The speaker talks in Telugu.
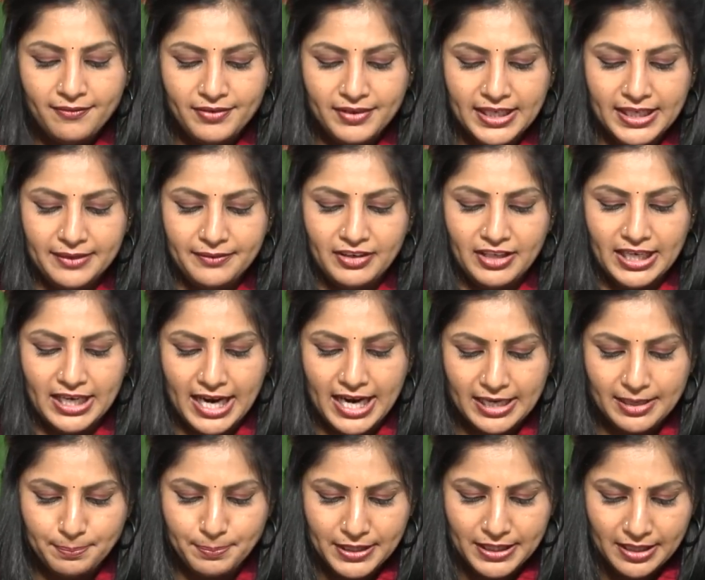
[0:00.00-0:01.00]

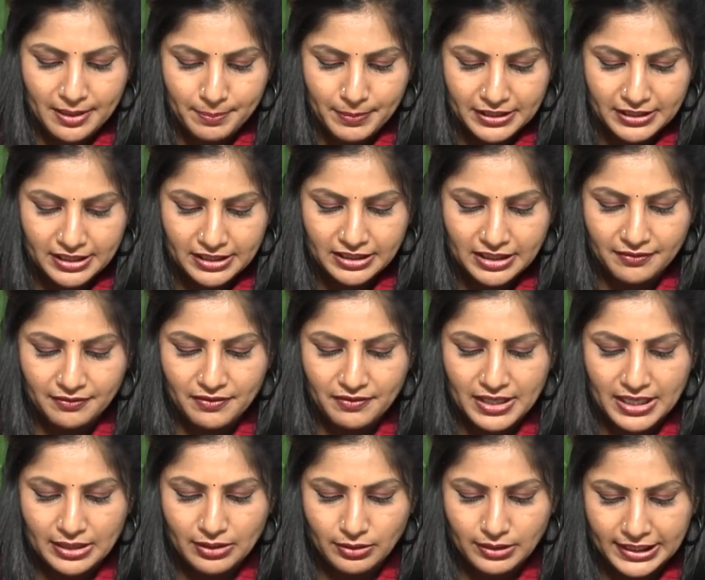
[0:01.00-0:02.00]
వీవీఐపీల భద్రతా
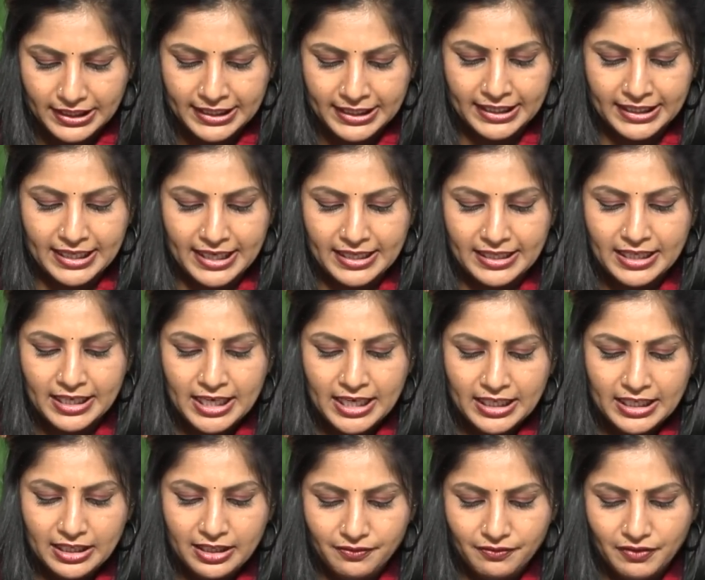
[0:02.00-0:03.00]
వివరాలు లీక్ అయ్యాయి
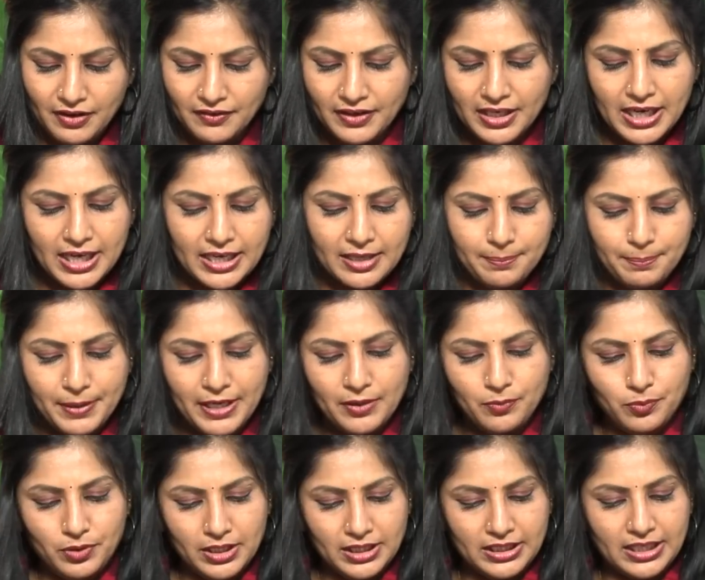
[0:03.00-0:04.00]
ఈ వ్యవహారంపై
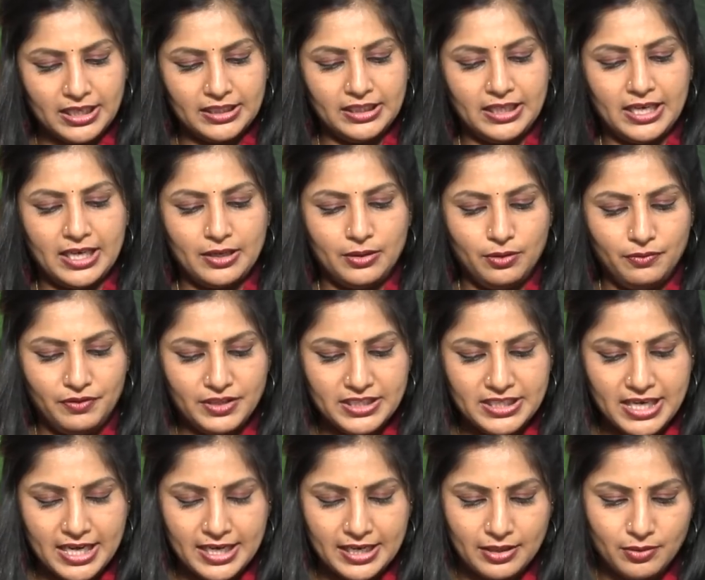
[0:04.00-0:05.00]
ఉన్నతాధికారులు
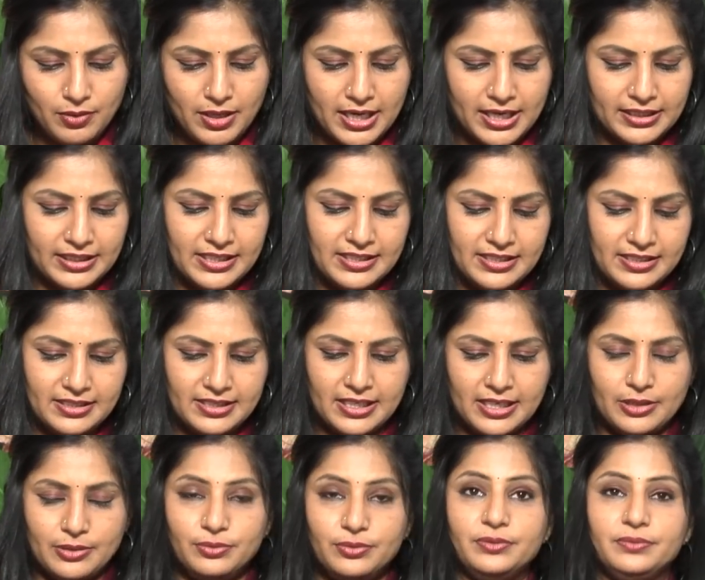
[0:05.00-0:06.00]
విచారణ విచారణకు
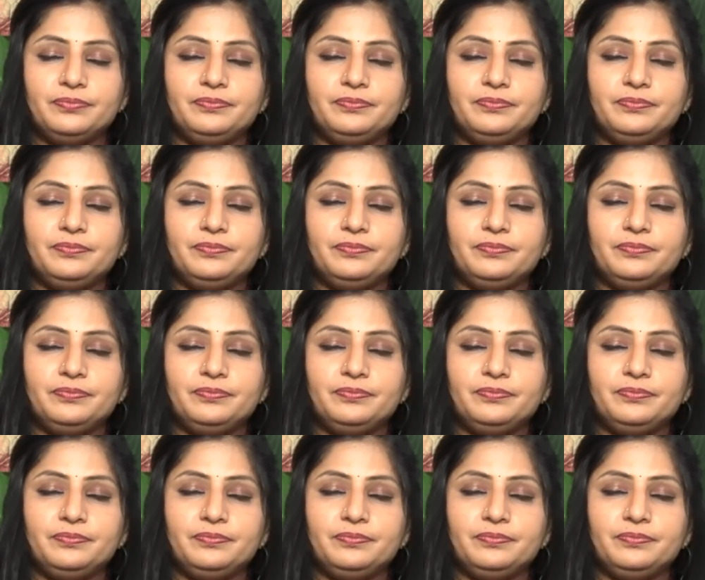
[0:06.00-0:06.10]
ఆదేశించారు